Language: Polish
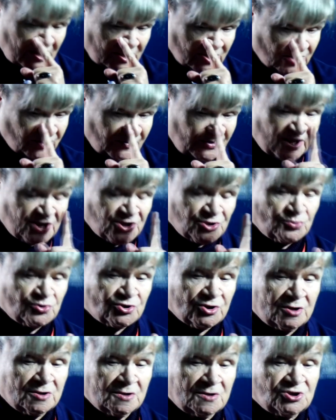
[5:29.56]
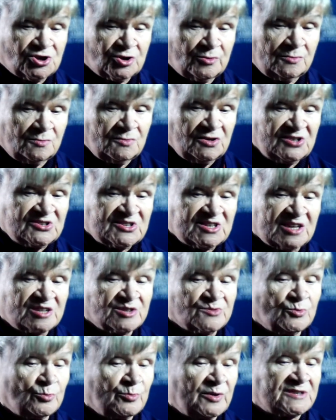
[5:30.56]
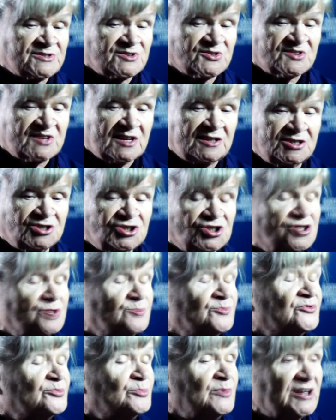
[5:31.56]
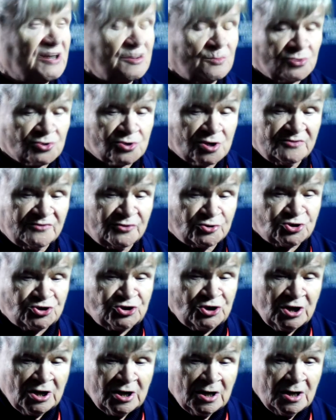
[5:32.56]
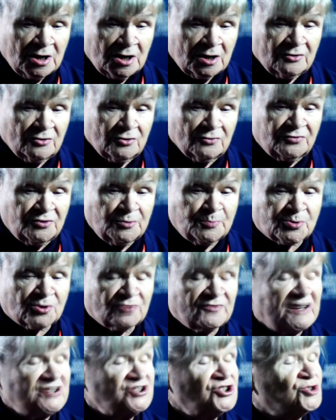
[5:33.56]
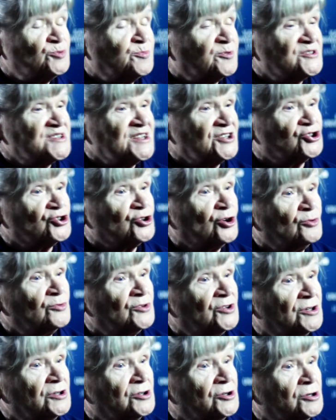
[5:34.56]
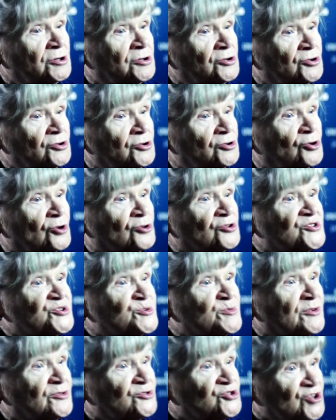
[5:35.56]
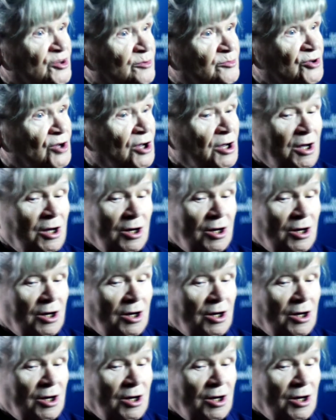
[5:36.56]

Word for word: wtedy twierdził, że, że ministerstwu bardzo zależy, żeby w miarę możliwości wyprowadzić poza szkołę y, dorosłe osoby.